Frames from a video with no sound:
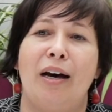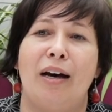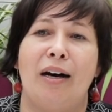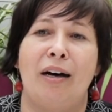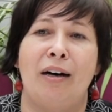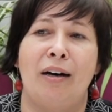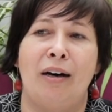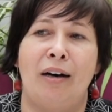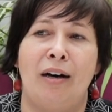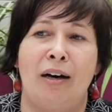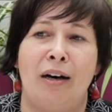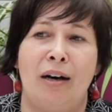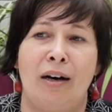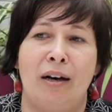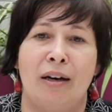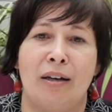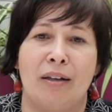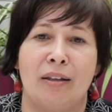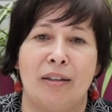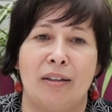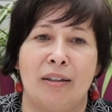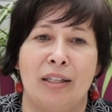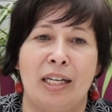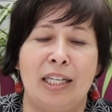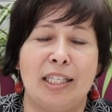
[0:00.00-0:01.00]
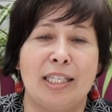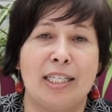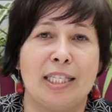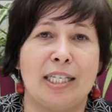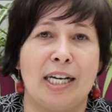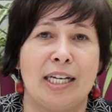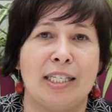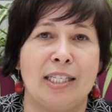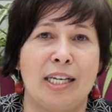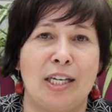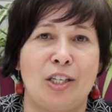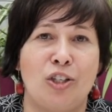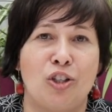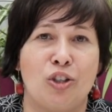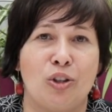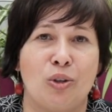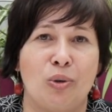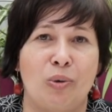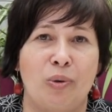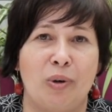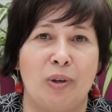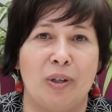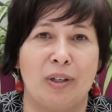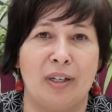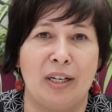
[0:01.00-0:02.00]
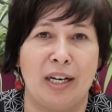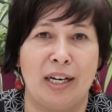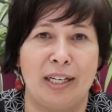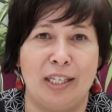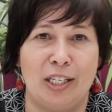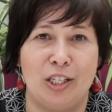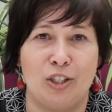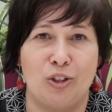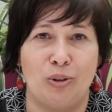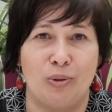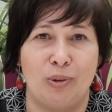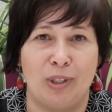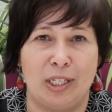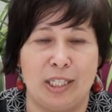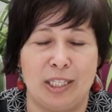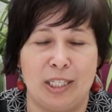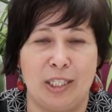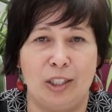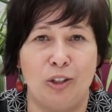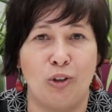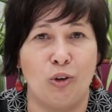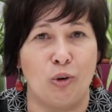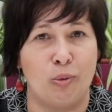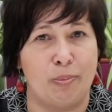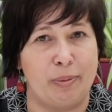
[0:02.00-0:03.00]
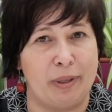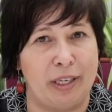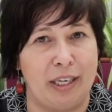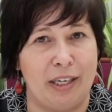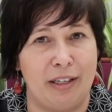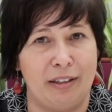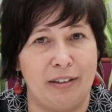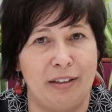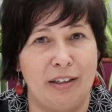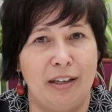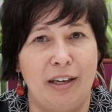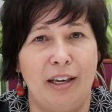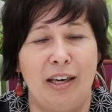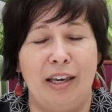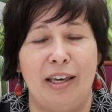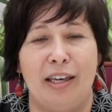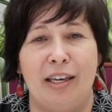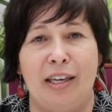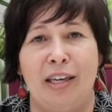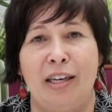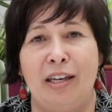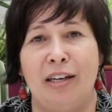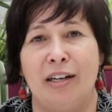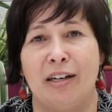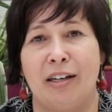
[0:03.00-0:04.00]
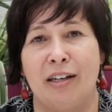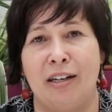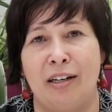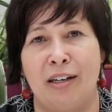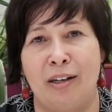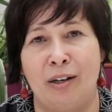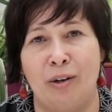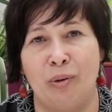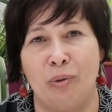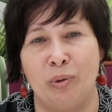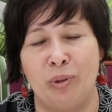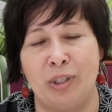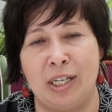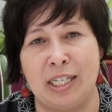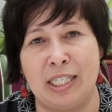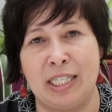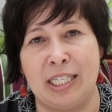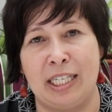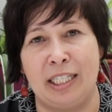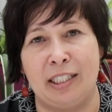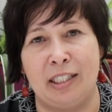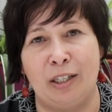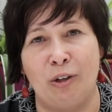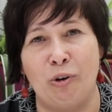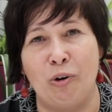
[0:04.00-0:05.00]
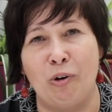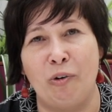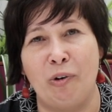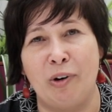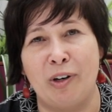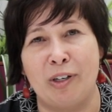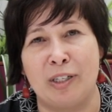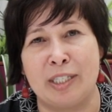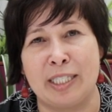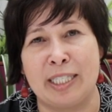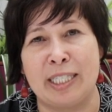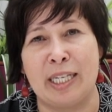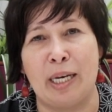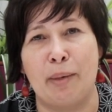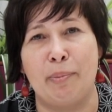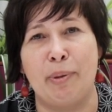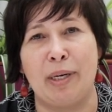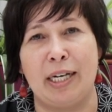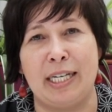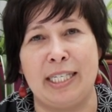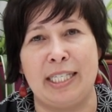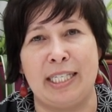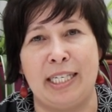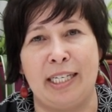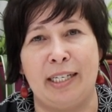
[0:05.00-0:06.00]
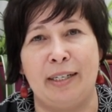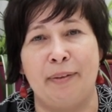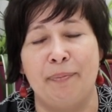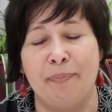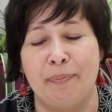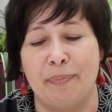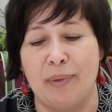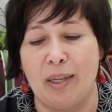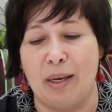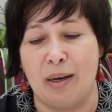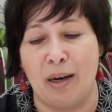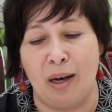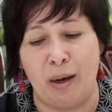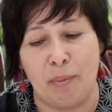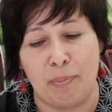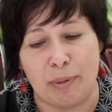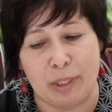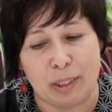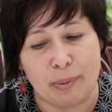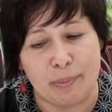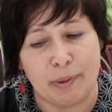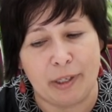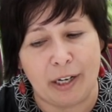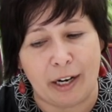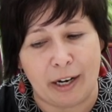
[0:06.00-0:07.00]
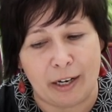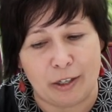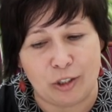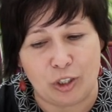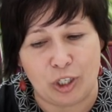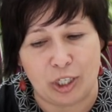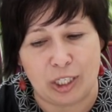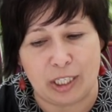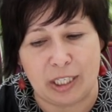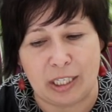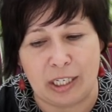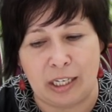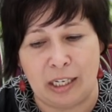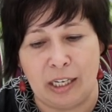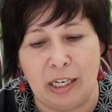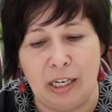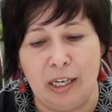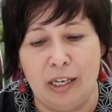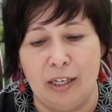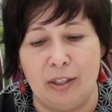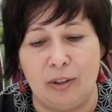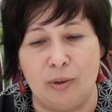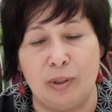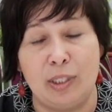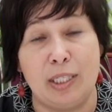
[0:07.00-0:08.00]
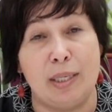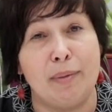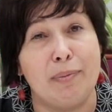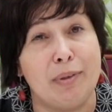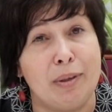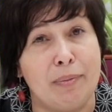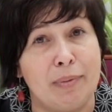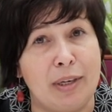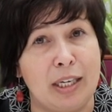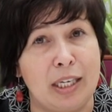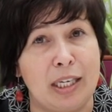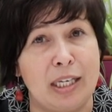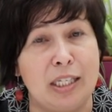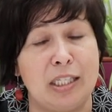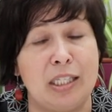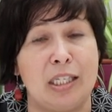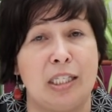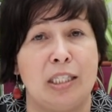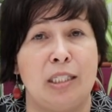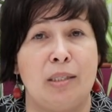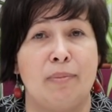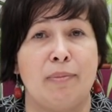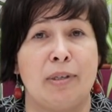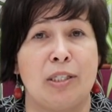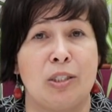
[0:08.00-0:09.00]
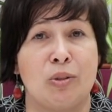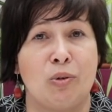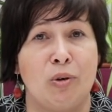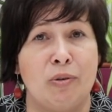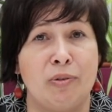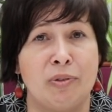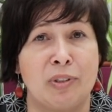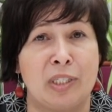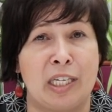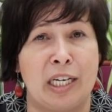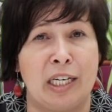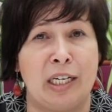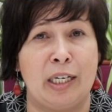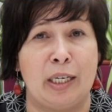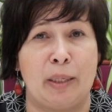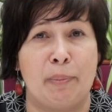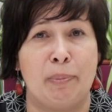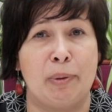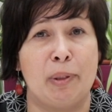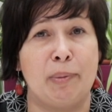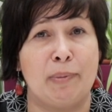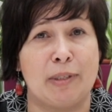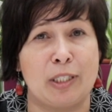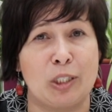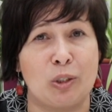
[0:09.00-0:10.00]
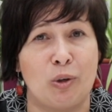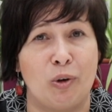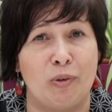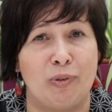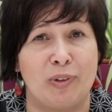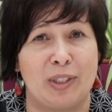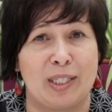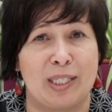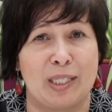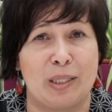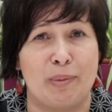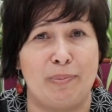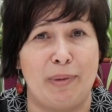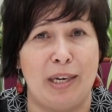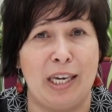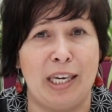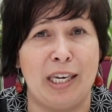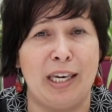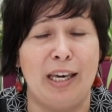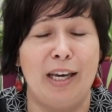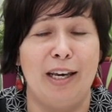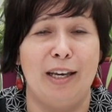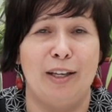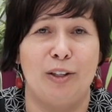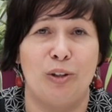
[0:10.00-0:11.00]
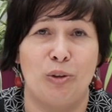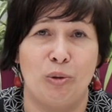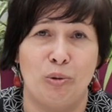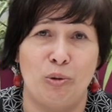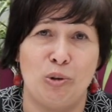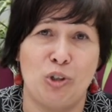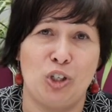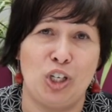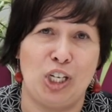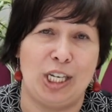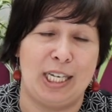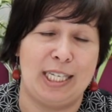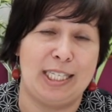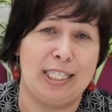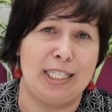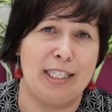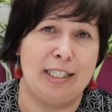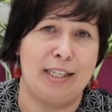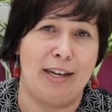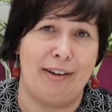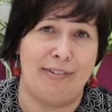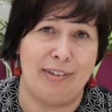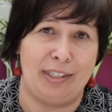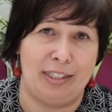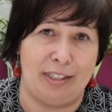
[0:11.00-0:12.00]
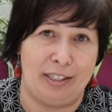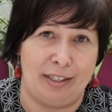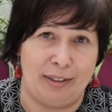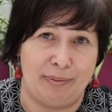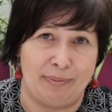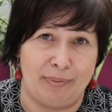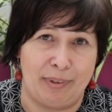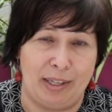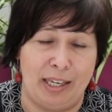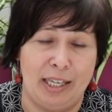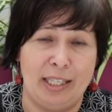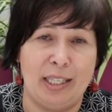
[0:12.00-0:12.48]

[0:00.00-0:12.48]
А, надо сказать, что, конечно, у нас не тропики, и а, у нас нет такого разнообразия э, присмыкающихся, но тем не менее среди московских и подмосковных змей тоже есть ядовитые.